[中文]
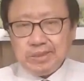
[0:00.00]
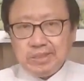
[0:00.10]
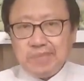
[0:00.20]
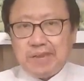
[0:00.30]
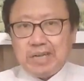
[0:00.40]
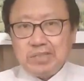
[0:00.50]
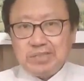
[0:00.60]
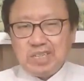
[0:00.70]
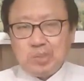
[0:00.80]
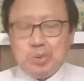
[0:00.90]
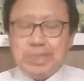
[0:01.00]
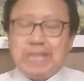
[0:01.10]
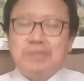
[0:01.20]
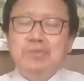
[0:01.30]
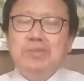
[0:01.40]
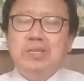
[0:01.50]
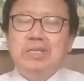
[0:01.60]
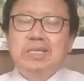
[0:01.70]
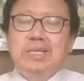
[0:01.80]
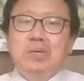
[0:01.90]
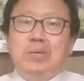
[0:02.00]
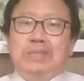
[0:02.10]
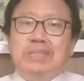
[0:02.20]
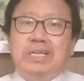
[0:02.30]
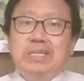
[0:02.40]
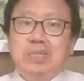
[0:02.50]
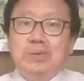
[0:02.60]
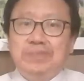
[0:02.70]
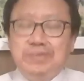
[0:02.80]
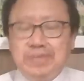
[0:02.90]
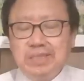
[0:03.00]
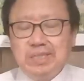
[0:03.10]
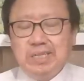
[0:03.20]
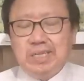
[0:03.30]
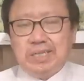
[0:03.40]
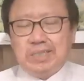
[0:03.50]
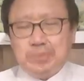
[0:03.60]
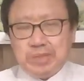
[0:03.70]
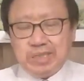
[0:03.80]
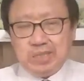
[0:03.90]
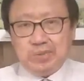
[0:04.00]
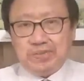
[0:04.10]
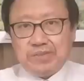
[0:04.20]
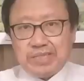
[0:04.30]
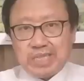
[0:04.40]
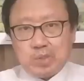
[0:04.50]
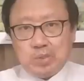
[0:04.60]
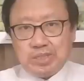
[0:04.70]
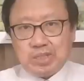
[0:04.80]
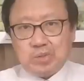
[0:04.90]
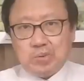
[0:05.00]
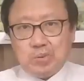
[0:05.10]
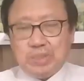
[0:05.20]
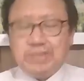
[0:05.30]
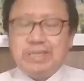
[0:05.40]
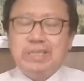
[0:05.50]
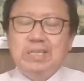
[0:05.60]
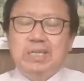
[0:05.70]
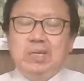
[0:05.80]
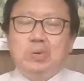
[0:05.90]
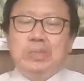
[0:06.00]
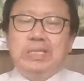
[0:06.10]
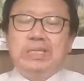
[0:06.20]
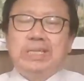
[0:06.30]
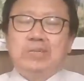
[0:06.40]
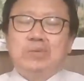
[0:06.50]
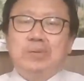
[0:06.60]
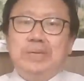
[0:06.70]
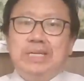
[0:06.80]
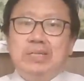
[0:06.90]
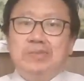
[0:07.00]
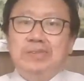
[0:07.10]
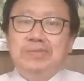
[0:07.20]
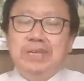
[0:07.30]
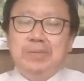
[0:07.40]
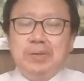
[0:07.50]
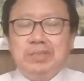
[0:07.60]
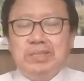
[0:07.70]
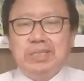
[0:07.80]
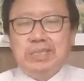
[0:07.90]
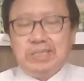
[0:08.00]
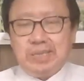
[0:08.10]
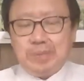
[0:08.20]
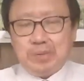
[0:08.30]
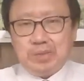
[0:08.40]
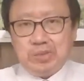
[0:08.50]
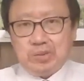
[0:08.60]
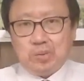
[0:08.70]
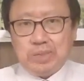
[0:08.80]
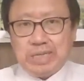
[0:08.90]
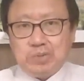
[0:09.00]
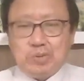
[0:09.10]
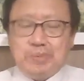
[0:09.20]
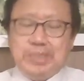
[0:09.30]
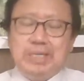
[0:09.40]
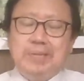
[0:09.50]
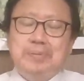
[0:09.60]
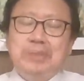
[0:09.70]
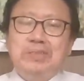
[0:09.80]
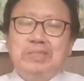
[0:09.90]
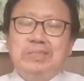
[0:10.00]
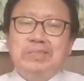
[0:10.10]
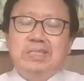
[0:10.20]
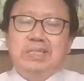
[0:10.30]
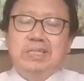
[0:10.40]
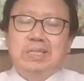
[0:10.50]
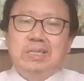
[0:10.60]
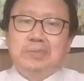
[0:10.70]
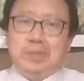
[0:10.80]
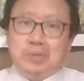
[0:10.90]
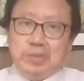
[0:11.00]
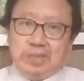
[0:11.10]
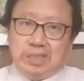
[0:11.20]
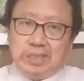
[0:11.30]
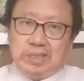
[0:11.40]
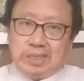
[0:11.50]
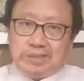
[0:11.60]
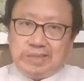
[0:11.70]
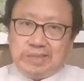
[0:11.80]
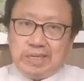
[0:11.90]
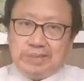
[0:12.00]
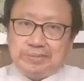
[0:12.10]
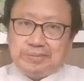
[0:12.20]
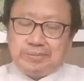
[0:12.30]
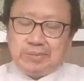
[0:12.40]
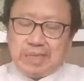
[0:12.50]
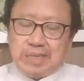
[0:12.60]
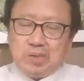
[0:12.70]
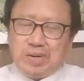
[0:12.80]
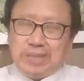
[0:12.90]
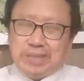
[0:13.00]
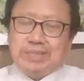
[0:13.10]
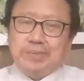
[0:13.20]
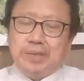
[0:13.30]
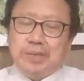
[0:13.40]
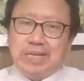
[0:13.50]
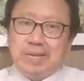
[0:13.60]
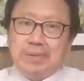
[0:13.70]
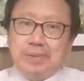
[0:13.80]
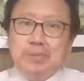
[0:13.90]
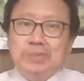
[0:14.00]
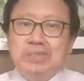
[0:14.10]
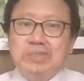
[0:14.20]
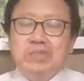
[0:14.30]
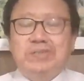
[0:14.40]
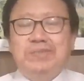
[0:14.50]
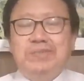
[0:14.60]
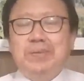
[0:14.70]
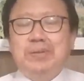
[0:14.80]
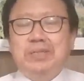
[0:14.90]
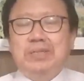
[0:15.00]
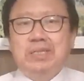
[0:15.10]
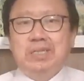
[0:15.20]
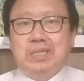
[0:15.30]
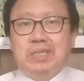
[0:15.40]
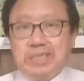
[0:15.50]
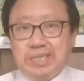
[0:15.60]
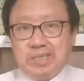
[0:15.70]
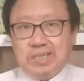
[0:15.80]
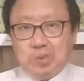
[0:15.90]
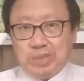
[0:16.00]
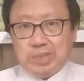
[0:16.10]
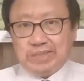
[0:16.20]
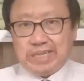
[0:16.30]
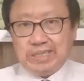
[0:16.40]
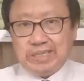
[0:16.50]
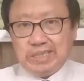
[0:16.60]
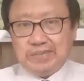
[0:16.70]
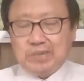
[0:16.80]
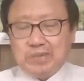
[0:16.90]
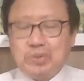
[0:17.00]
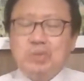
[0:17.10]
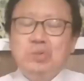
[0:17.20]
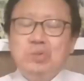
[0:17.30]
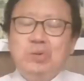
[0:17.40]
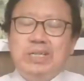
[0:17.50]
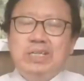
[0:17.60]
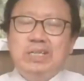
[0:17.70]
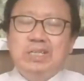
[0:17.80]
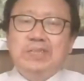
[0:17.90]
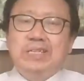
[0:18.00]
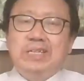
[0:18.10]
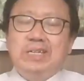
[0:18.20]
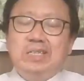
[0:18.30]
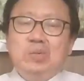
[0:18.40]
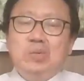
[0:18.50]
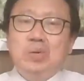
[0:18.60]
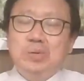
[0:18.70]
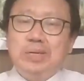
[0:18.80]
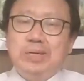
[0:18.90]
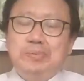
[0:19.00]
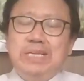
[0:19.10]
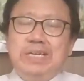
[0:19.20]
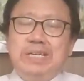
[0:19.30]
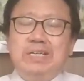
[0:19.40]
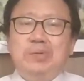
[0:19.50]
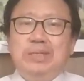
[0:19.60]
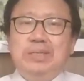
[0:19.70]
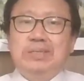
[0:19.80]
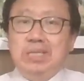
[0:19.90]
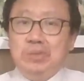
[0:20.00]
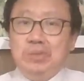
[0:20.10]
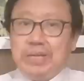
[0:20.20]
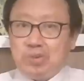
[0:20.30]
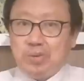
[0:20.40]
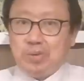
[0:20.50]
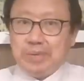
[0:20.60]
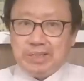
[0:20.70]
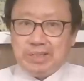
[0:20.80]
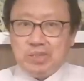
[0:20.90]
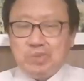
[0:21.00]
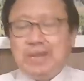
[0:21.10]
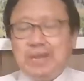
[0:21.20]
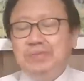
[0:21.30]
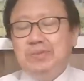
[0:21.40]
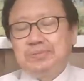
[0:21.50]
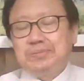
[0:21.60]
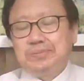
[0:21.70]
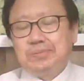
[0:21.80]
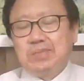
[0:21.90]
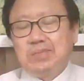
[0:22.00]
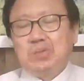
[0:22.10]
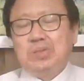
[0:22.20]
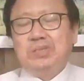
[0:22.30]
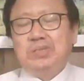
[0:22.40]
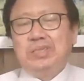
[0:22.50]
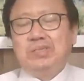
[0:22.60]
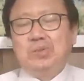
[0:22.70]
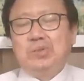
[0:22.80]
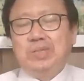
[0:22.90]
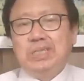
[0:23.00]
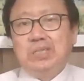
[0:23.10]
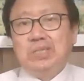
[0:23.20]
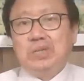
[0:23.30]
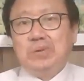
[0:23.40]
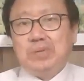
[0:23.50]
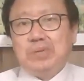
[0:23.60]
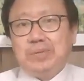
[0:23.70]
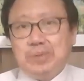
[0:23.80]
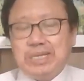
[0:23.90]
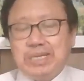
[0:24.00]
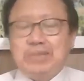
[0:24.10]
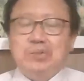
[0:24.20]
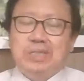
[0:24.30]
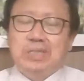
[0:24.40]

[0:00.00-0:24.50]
这反而就成了个巨大的风潮，网上呢议论纷纷，而且不仅议论纷纷，现在扩及到国际上，国际各大主流媒体啊都纷纷的报道，像美国就有多家主流媒体报道这个事情，包括啊 CNN，还有《华尔街日报》、还有彭博社都纷纷的报道，而且国际上呢也发出了种种非常困惑的、不解的议论，这议论也充满了一种反讽，说有人就说有的外国的评论家就说，